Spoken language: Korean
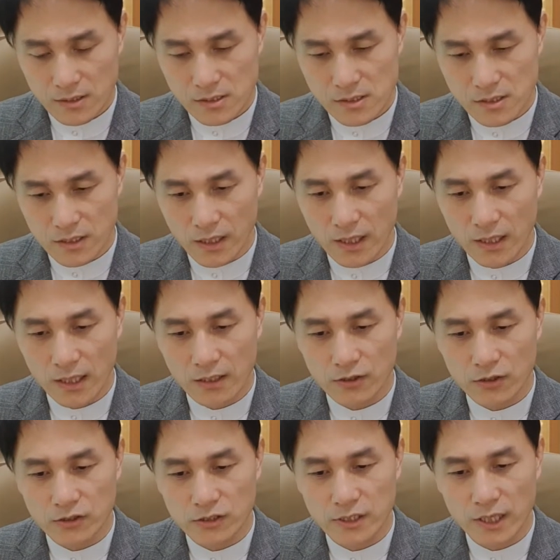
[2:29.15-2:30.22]
지혜에게
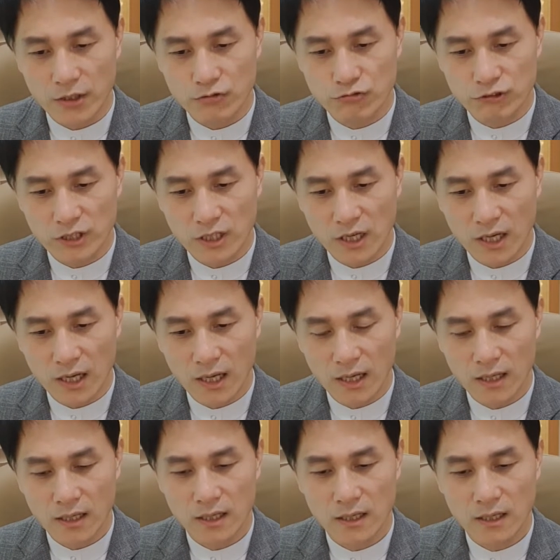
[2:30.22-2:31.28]
너는 내
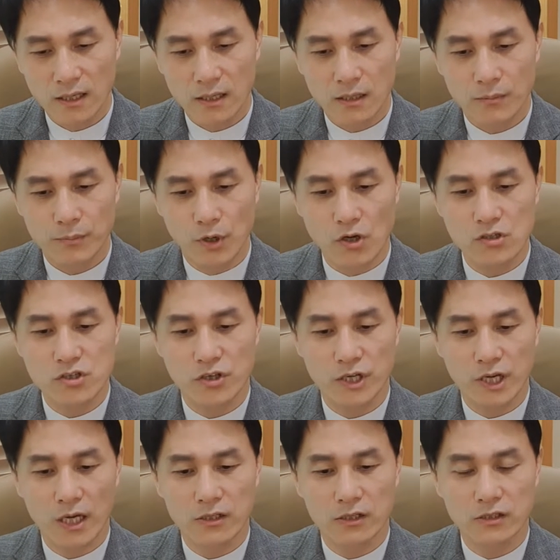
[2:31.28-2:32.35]
누이라
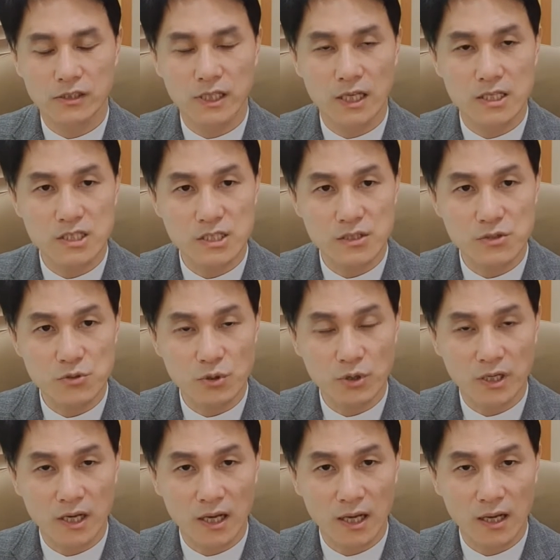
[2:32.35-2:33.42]
명철에게 너는 내
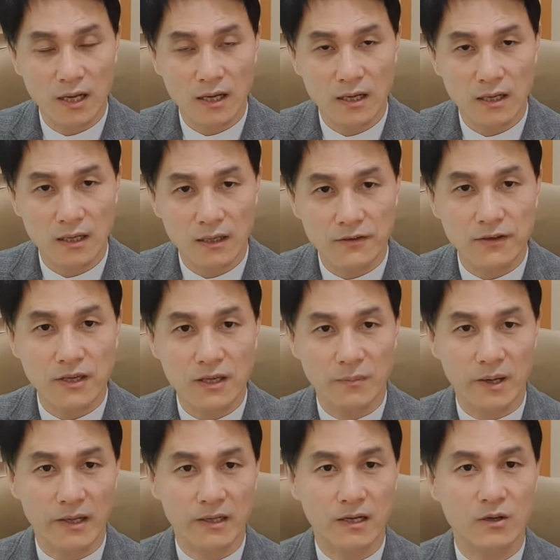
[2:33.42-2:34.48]
친족이라 이렇게
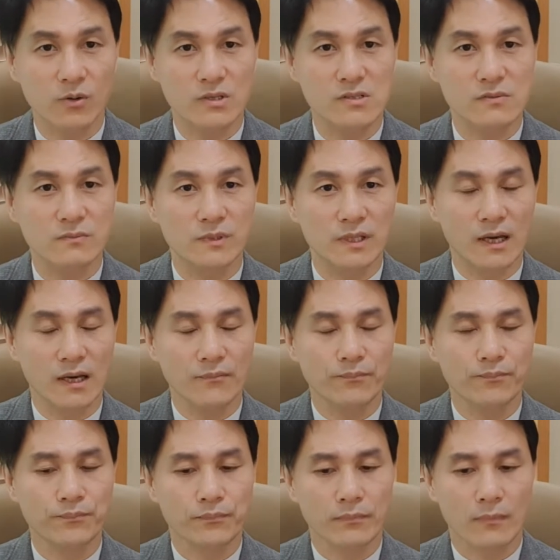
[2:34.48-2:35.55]
말을 하고 있습니다.
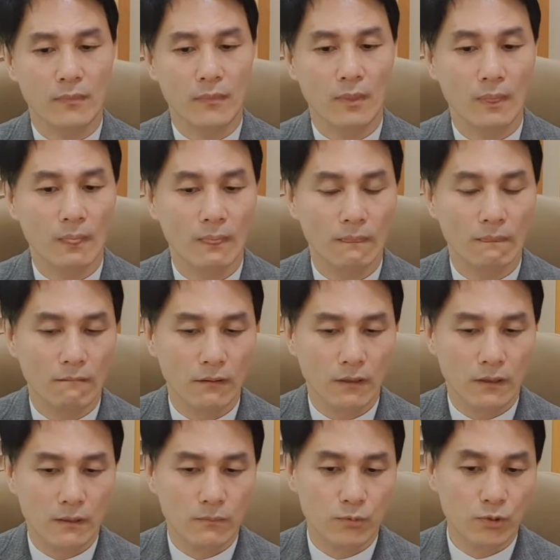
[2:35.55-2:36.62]

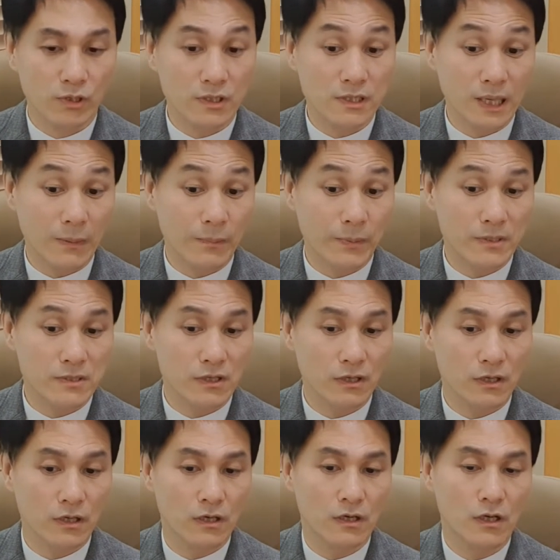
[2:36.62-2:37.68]
물론 그
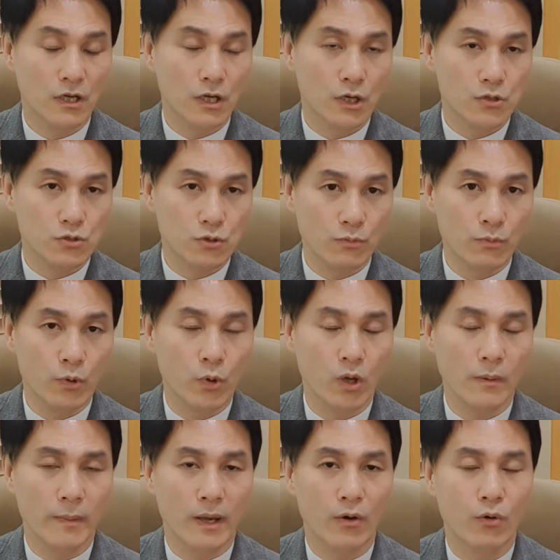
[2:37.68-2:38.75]
앞에서
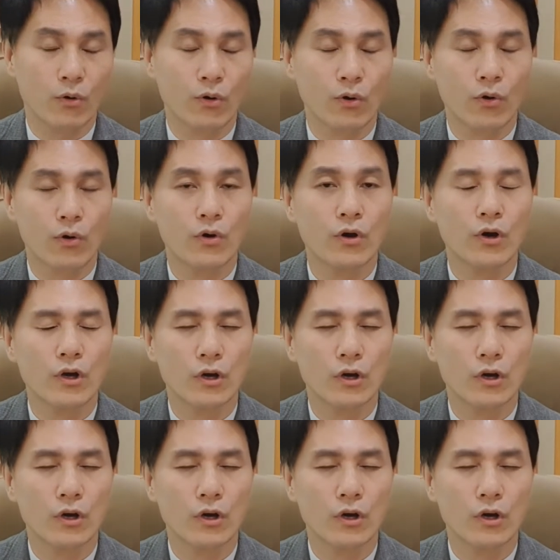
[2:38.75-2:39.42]
손목에 메고